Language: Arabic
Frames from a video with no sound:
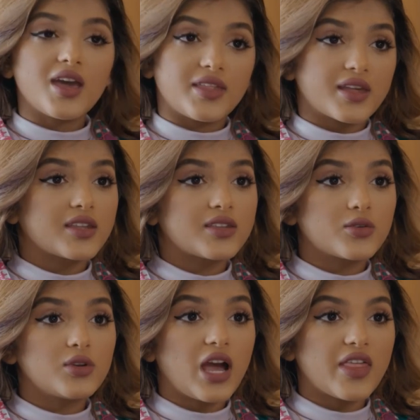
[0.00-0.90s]
إذا كنت
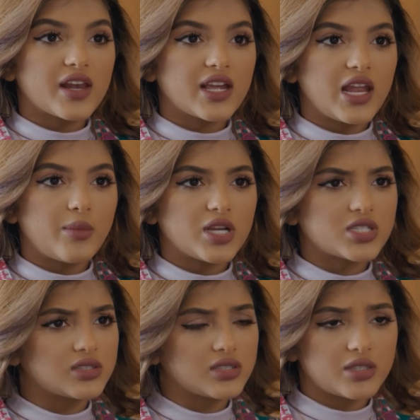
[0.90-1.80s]
تقول هذا الكلام
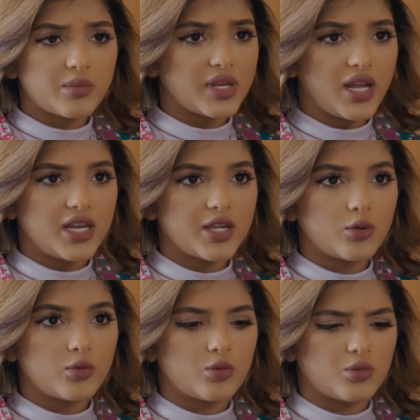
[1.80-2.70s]
عشان تطمن علي
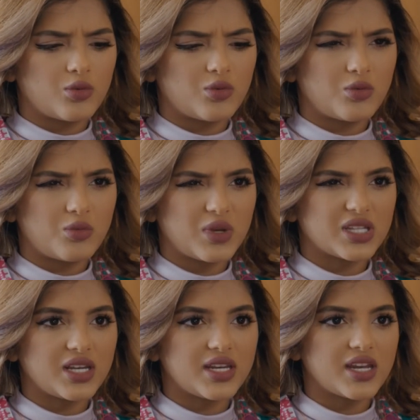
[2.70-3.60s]
وما
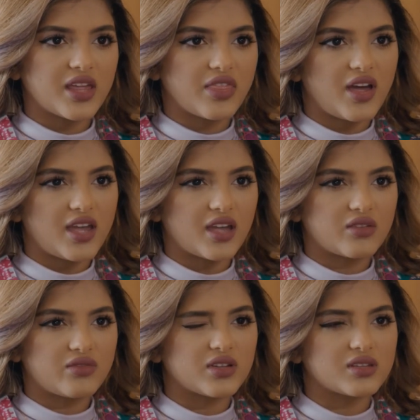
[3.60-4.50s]
تخليني أتضايق
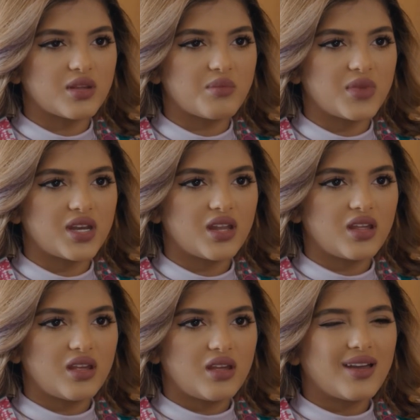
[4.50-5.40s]
فاتطمن
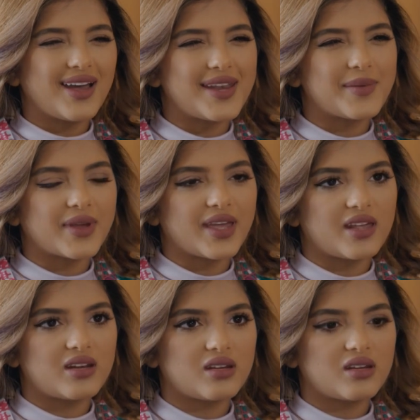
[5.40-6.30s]
أنا
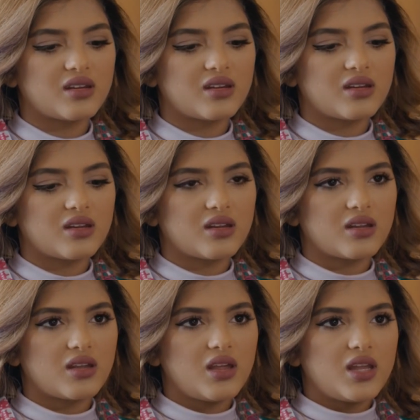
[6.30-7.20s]
بخير
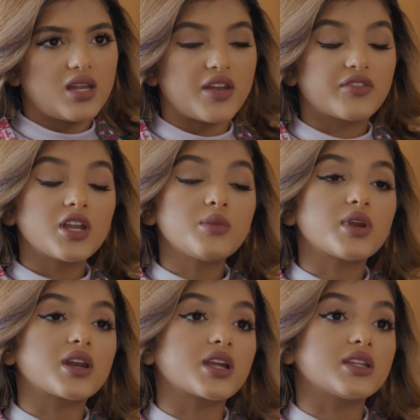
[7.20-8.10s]
أنا في كل
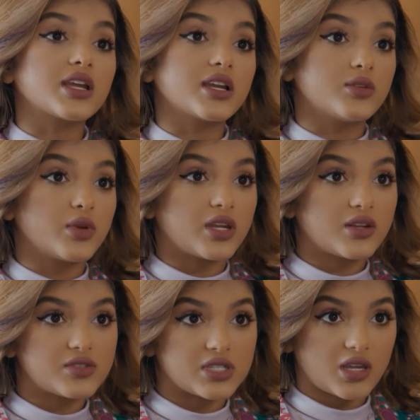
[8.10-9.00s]
مرة كنت أقعد مع
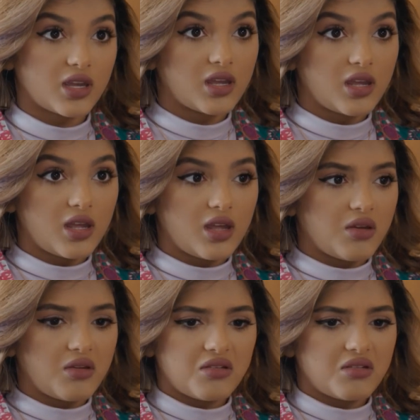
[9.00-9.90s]
نفسي
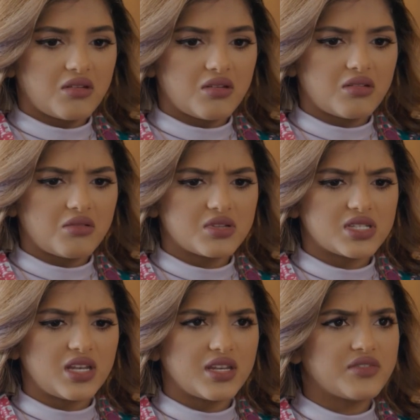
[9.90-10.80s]

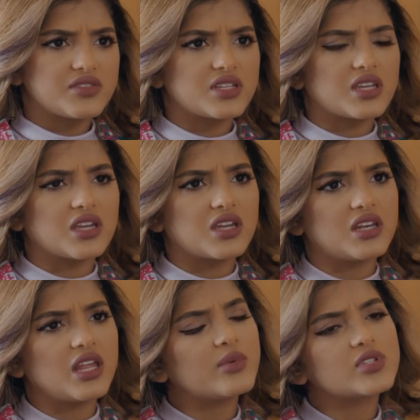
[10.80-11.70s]
أسأل نفسي
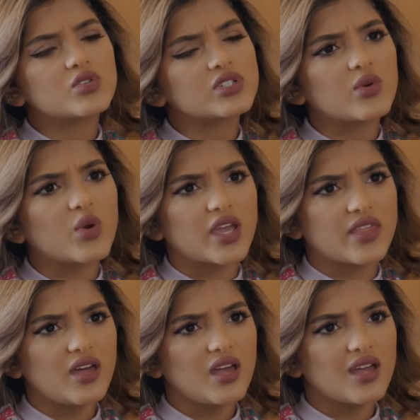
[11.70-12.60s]
ليه منصور سوى
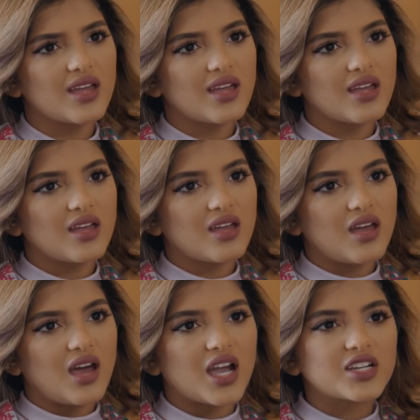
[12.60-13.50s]
كذا؟
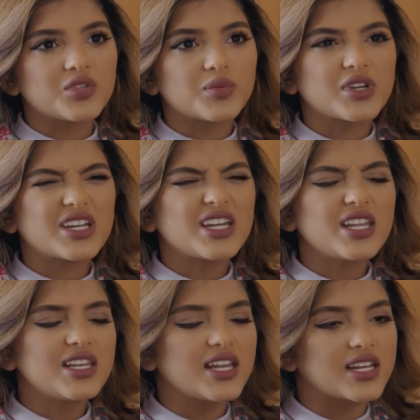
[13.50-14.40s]
أكتب كل